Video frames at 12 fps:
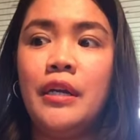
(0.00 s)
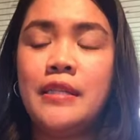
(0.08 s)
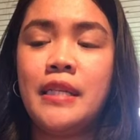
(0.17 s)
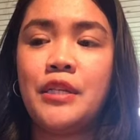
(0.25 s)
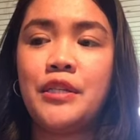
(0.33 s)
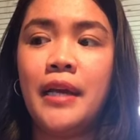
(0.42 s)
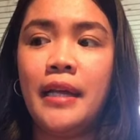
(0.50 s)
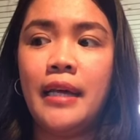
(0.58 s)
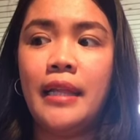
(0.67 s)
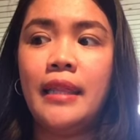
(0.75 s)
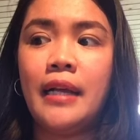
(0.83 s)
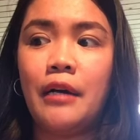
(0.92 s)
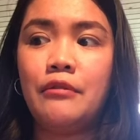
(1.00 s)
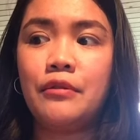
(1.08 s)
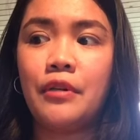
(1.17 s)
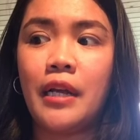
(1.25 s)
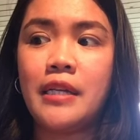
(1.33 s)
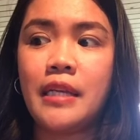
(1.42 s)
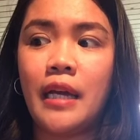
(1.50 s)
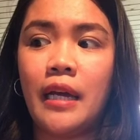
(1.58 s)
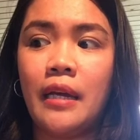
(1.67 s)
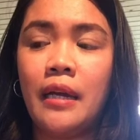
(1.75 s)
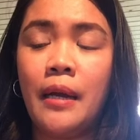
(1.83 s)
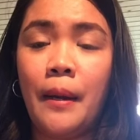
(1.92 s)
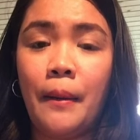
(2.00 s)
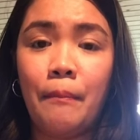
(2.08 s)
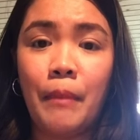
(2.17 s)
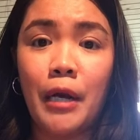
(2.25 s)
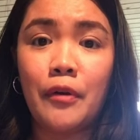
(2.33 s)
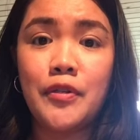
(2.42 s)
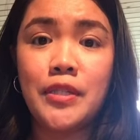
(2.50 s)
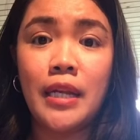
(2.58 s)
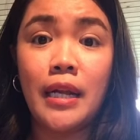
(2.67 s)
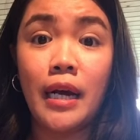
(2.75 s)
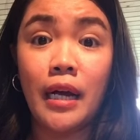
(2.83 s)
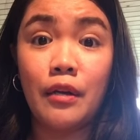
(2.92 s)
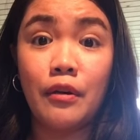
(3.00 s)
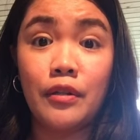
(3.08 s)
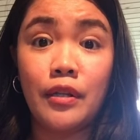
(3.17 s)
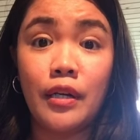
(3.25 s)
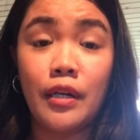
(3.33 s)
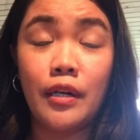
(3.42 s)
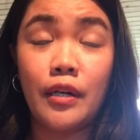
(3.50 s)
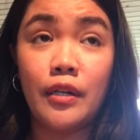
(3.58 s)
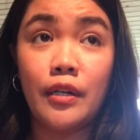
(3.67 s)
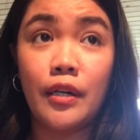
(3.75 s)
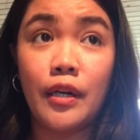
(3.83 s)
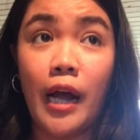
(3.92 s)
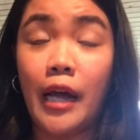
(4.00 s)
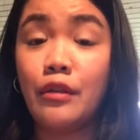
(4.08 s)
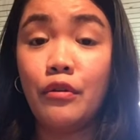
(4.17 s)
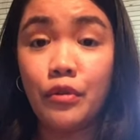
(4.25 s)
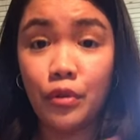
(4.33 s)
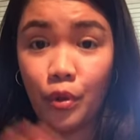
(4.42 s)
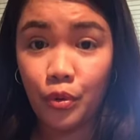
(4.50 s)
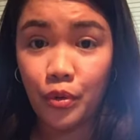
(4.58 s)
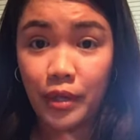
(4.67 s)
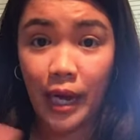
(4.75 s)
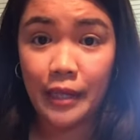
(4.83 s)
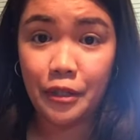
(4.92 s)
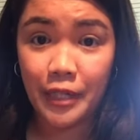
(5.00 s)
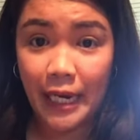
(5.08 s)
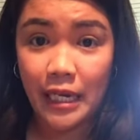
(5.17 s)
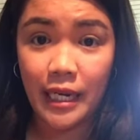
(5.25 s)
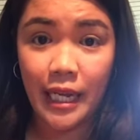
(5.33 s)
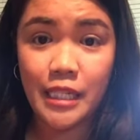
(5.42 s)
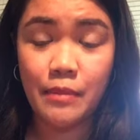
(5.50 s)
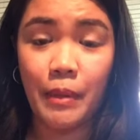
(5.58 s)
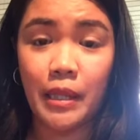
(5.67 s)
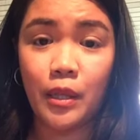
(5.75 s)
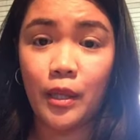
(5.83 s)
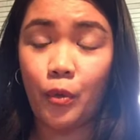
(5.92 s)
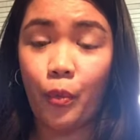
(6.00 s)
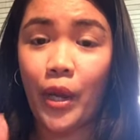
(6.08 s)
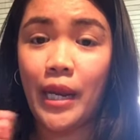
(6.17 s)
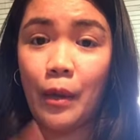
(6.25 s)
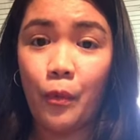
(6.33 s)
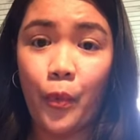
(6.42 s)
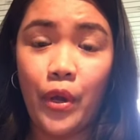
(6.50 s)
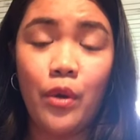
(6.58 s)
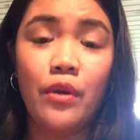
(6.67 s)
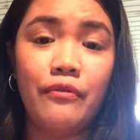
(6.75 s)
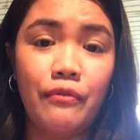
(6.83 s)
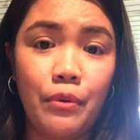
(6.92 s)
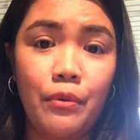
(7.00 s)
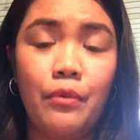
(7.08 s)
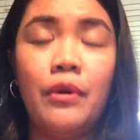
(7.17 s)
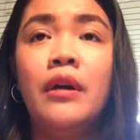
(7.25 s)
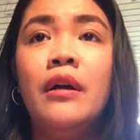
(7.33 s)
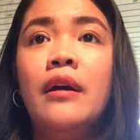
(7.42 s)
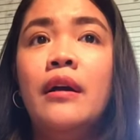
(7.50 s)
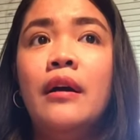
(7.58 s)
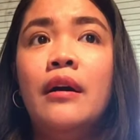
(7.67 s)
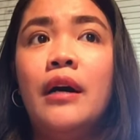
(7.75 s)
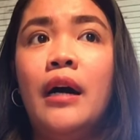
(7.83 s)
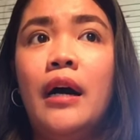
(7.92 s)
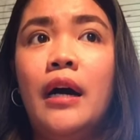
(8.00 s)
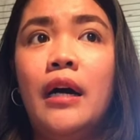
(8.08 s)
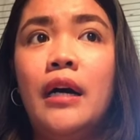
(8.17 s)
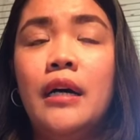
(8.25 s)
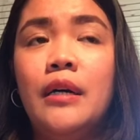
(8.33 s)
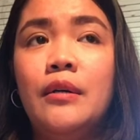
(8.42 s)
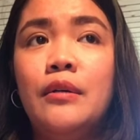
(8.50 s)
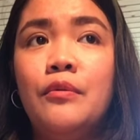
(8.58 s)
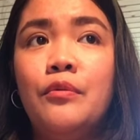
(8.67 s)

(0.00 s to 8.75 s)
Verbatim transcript: Sa check-in counter kasi, meron sila ngayon, I don't know to the other airlines, but when we flew, uh,